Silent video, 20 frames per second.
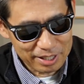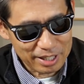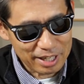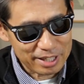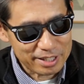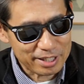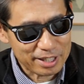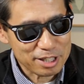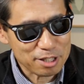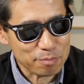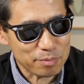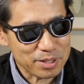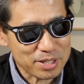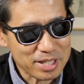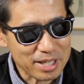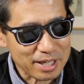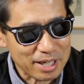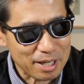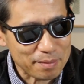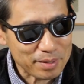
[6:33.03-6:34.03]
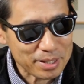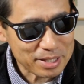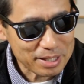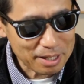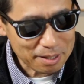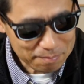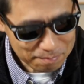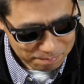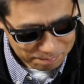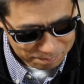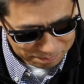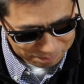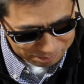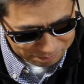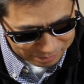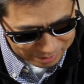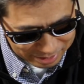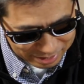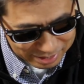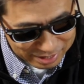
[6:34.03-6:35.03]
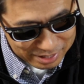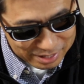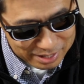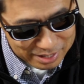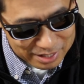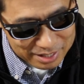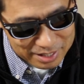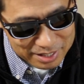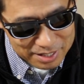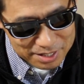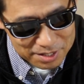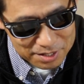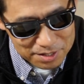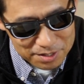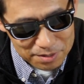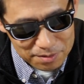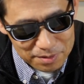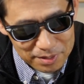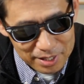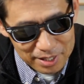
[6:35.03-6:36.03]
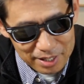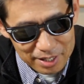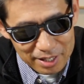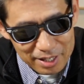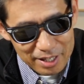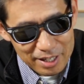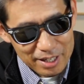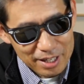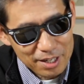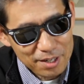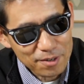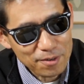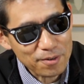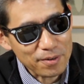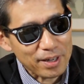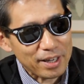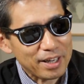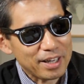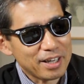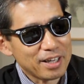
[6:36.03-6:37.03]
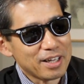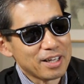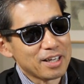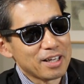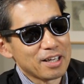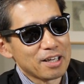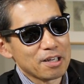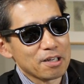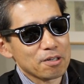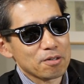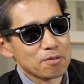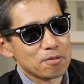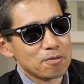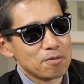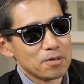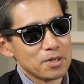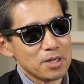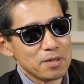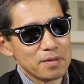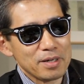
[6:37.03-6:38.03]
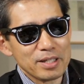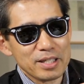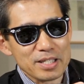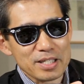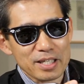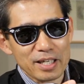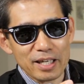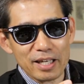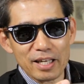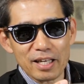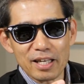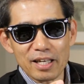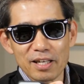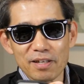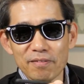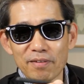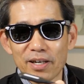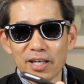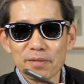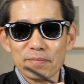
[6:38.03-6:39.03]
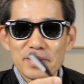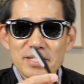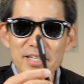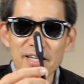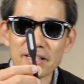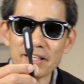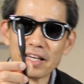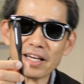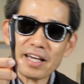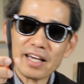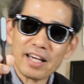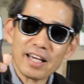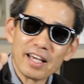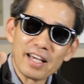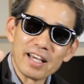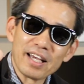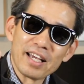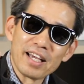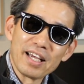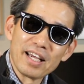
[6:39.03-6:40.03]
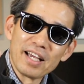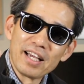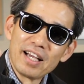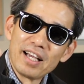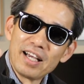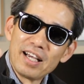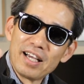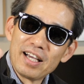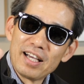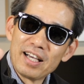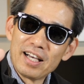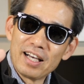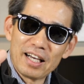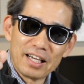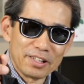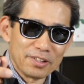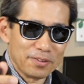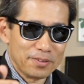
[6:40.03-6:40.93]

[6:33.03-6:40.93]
アリエクスプレスで買いました。それからこれはですね、わかりますかね、